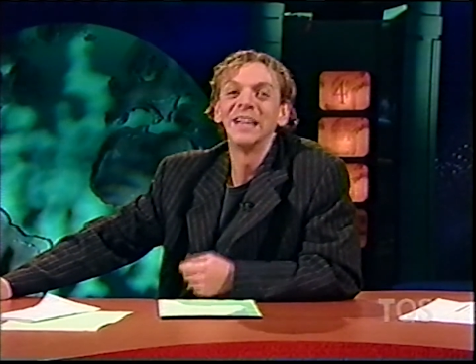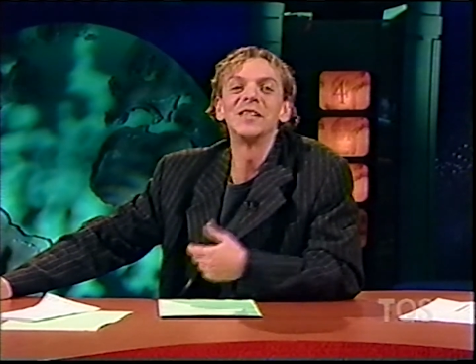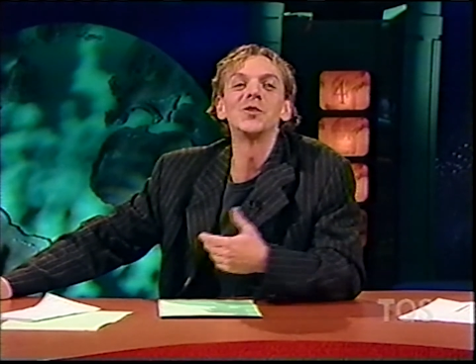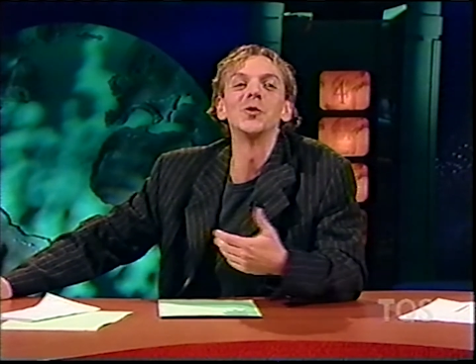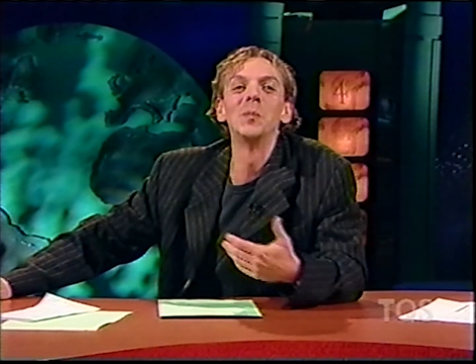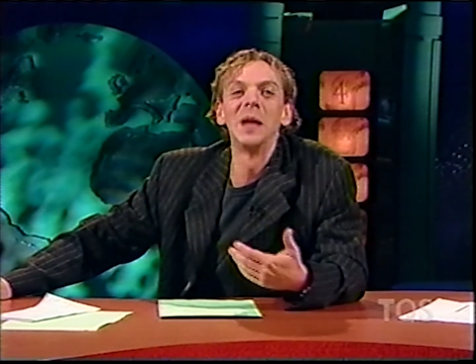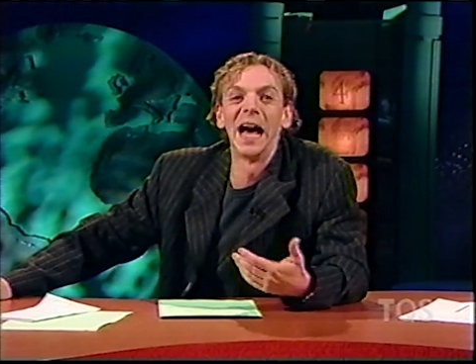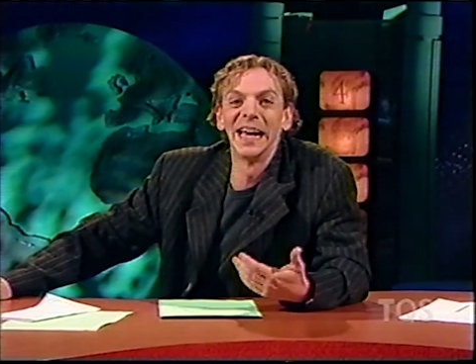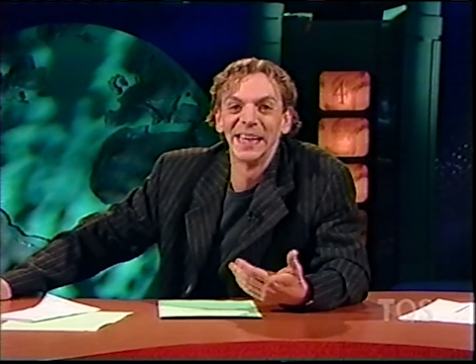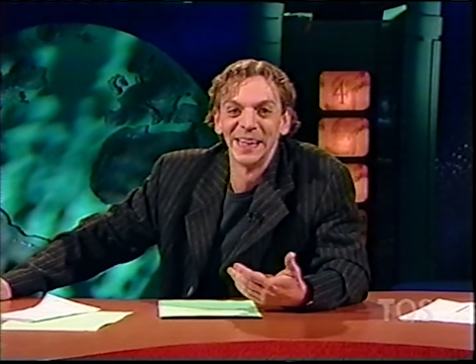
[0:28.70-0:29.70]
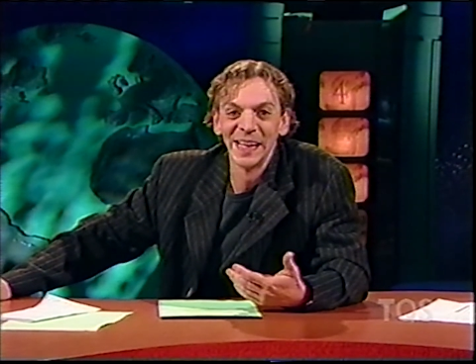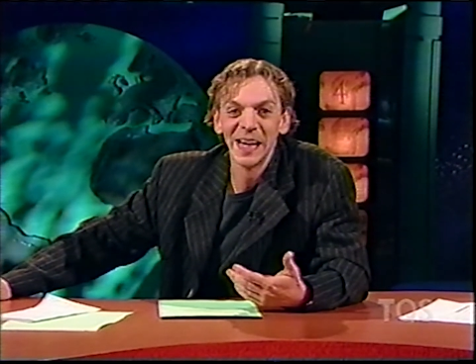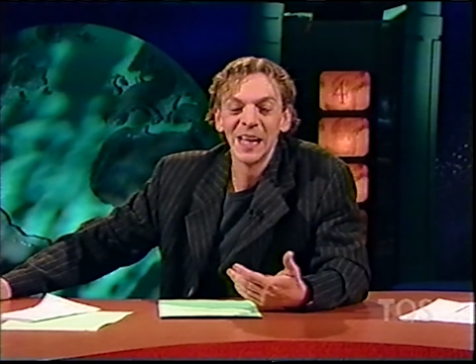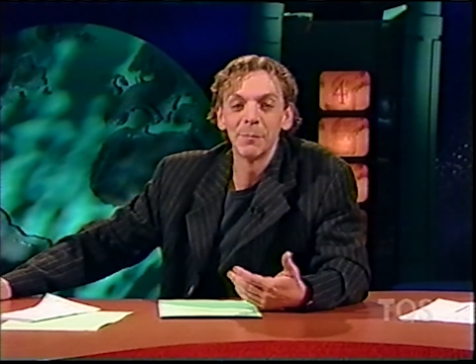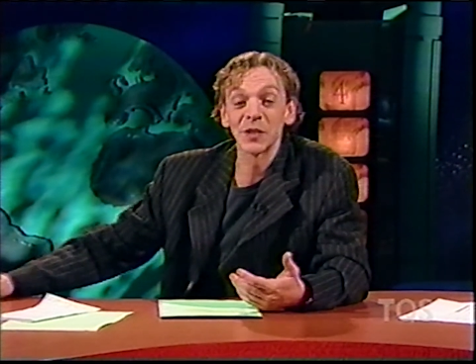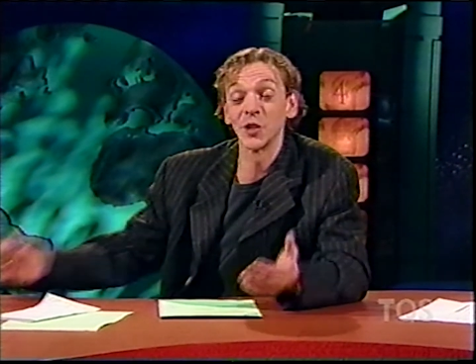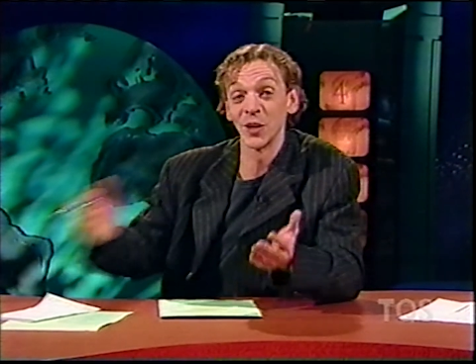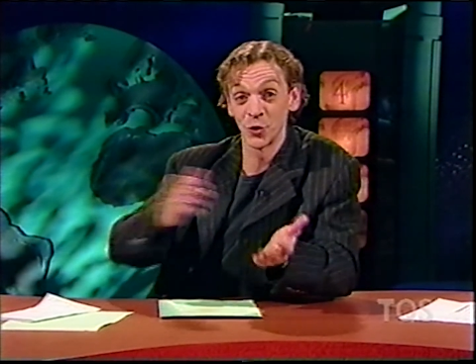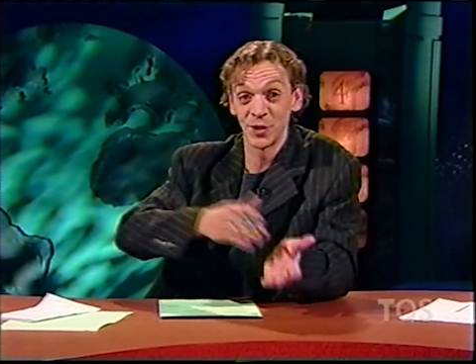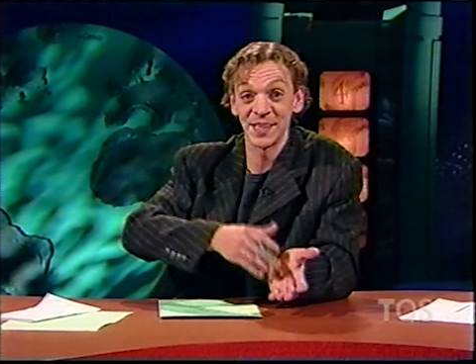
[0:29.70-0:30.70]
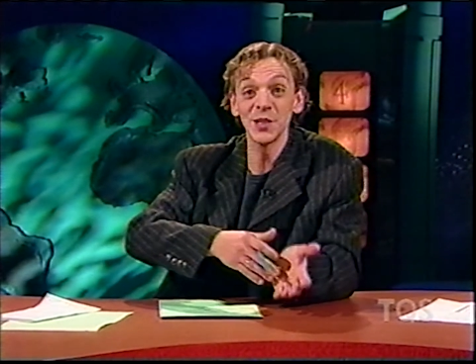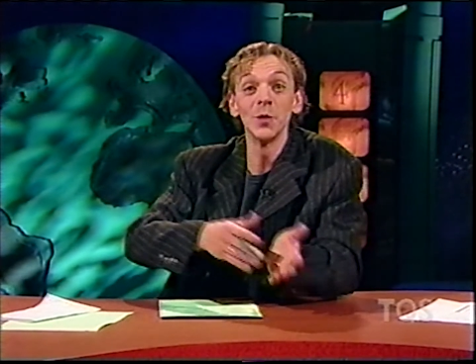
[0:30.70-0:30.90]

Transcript: c'est une blague. Parce que dans Justice,